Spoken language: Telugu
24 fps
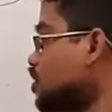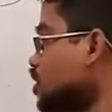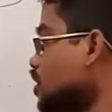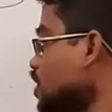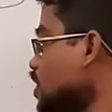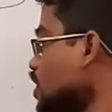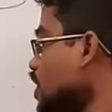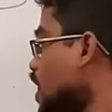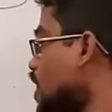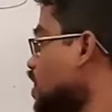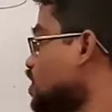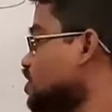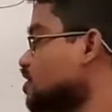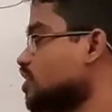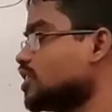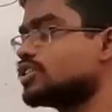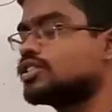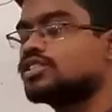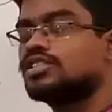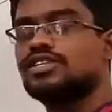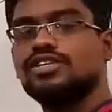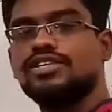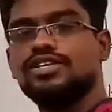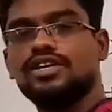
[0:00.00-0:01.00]
చక్రీ హ్యాడ్
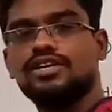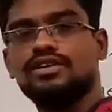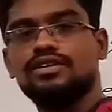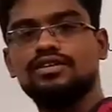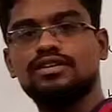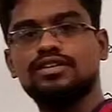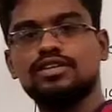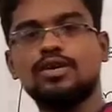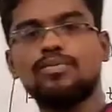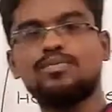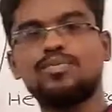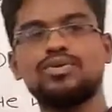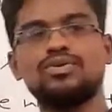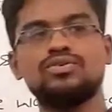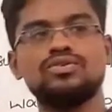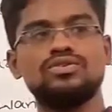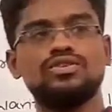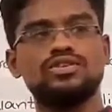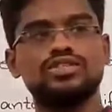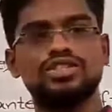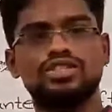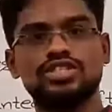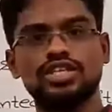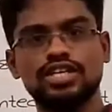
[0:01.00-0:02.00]
జస్ట్ రిటర్న్ ఎప్పుడు
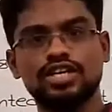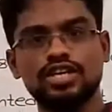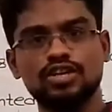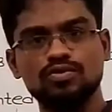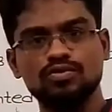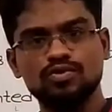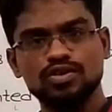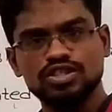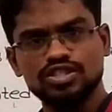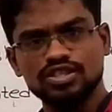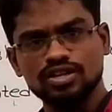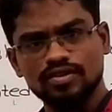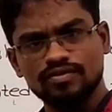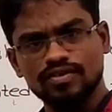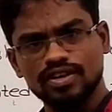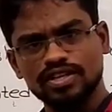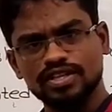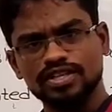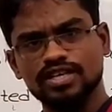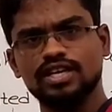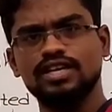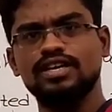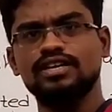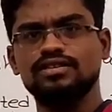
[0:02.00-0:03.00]
చక్రీ వచ్చిన
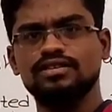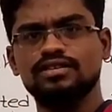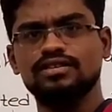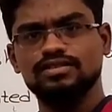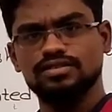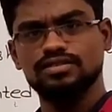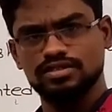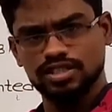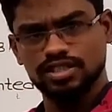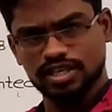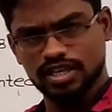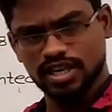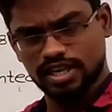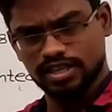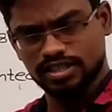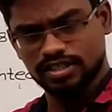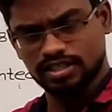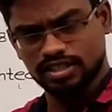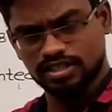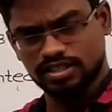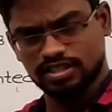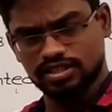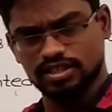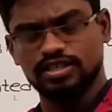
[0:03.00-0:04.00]
వెంటనే చక్రీ హ్యాడ్
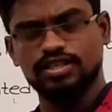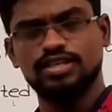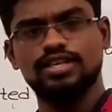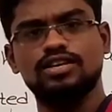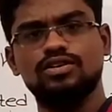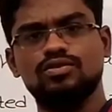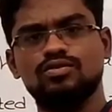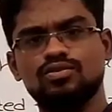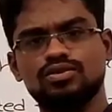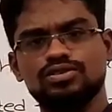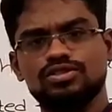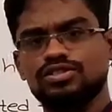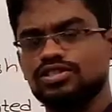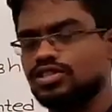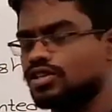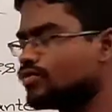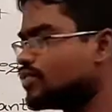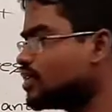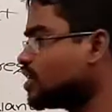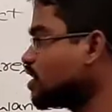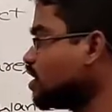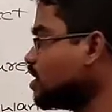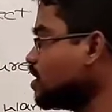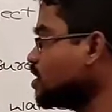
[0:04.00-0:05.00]
జస్ట్ రిటర్న్ వచ్చిన
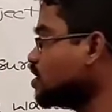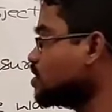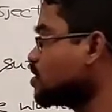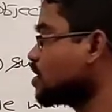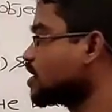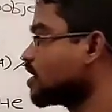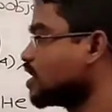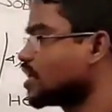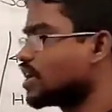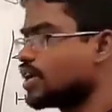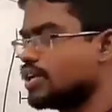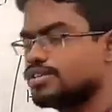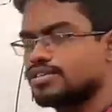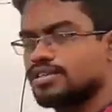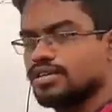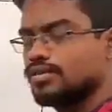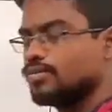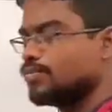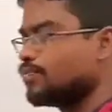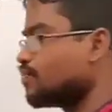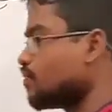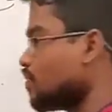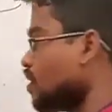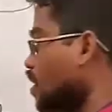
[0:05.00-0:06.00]
వెంటనే నేను చక్రిని
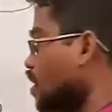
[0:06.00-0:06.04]
కలిశాను